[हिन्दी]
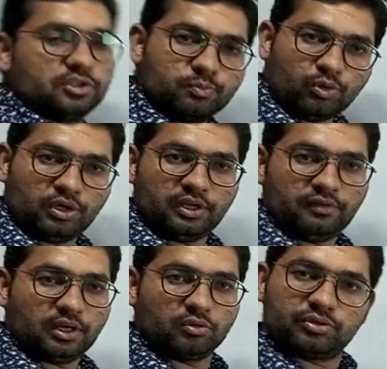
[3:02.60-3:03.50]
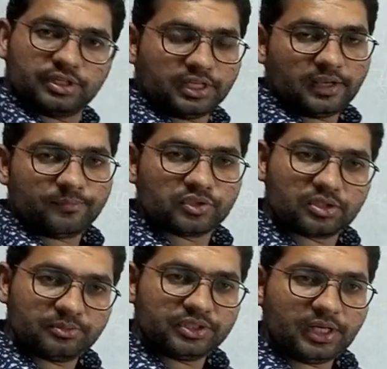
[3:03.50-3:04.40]
डेज बोलने वाला हूं ठीक है
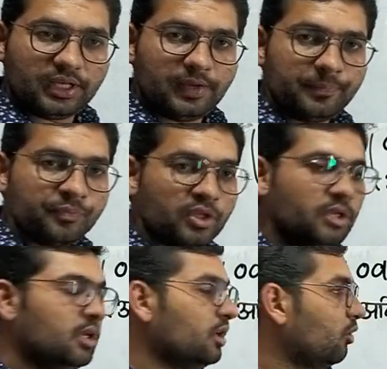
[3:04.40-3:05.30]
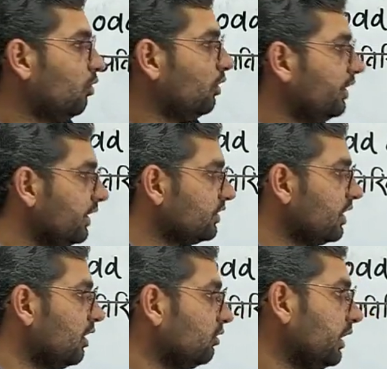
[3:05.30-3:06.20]
समझ आ गया ओड डेज
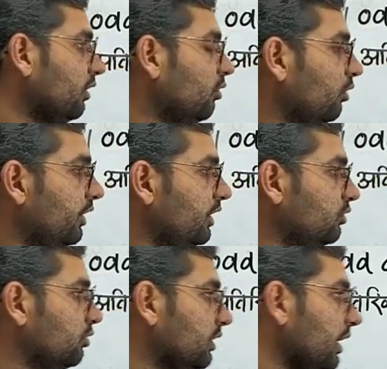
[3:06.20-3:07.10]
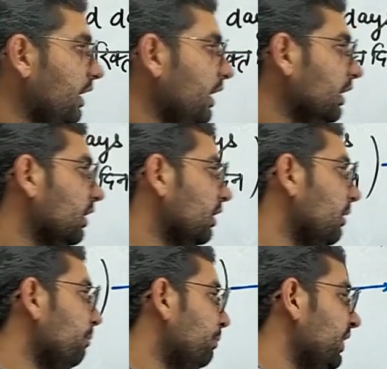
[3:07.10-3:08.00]
क्या होता है ओड डेज होते हैं एक
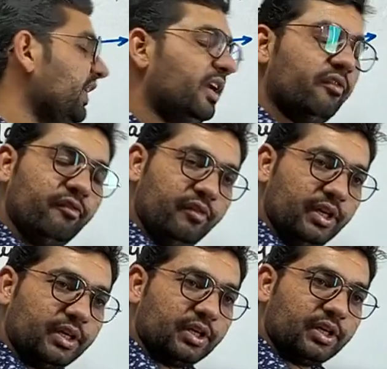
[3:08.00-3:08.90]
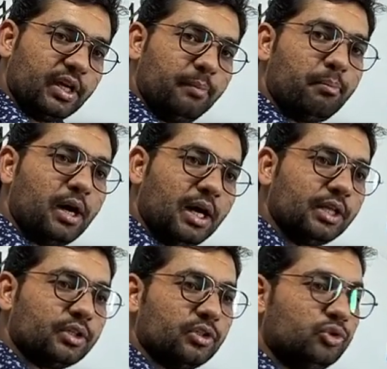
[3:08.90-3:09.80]
कंप्लीट वीक के
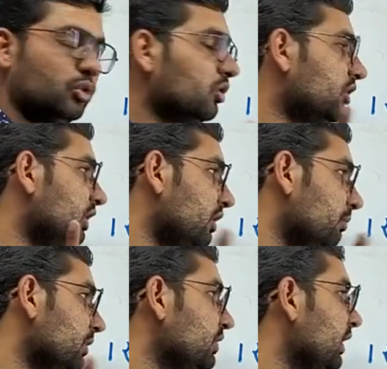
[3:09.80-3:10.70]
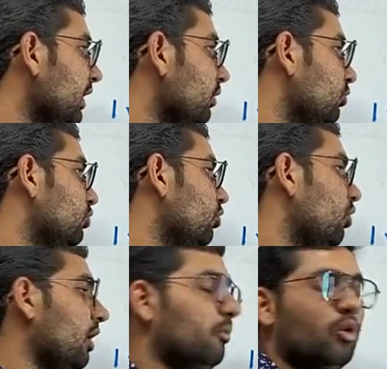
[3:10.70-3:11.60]
बाद जो दिन बचेंगे
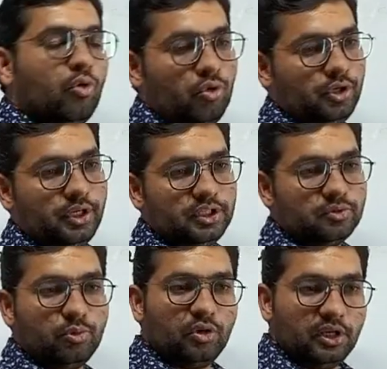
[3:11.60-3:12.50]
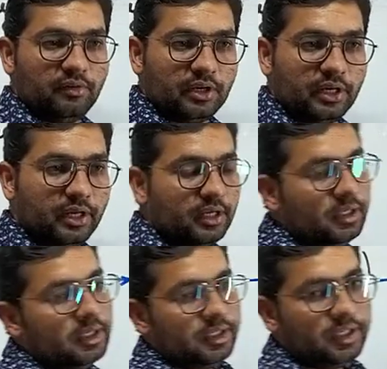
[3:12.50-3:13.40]
उसको हम ओड डेज बोलने वाले हैं
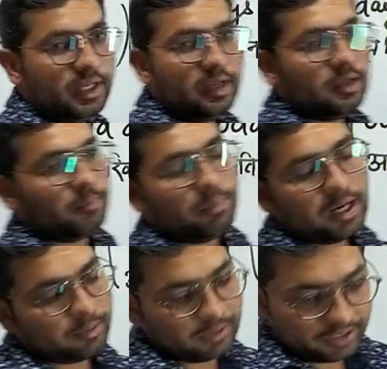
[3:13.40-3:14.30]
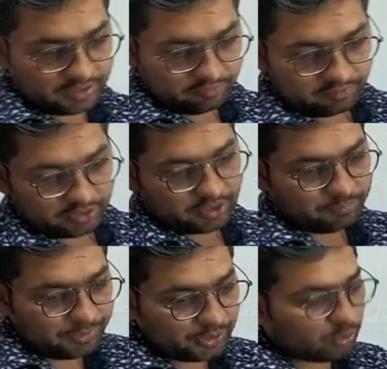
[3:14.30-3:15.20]
ठीक है बार बार ये वर्ड
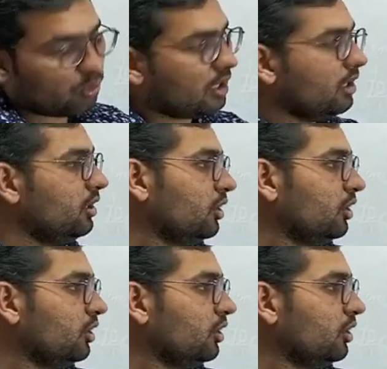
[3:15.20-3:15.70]
रिपीट होगा